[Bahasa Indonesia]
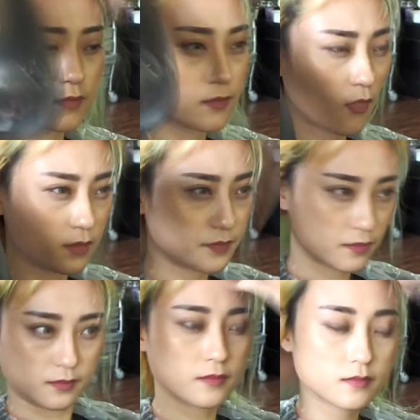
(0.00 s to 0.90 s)
untuk
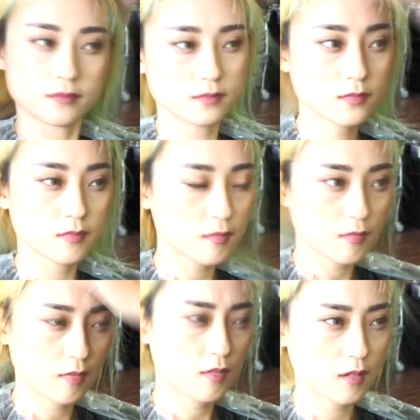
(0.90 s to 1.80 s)

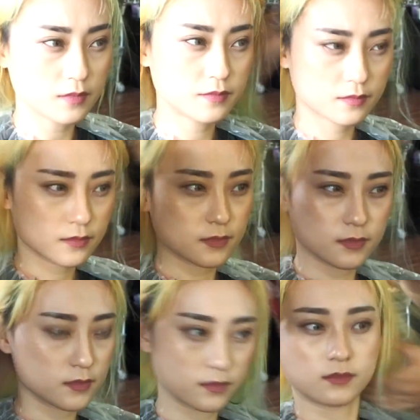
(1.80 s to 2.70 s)
dipakein uh,
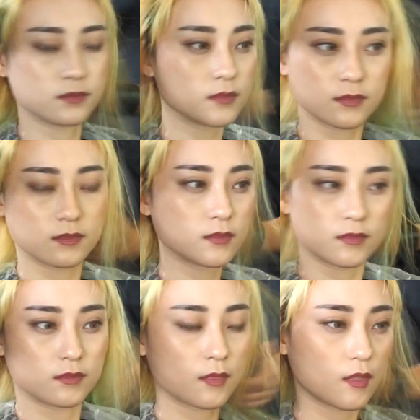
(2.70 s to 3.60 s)
cat
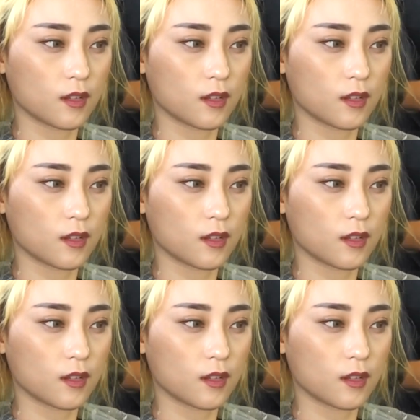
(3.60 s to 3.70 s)
warnanya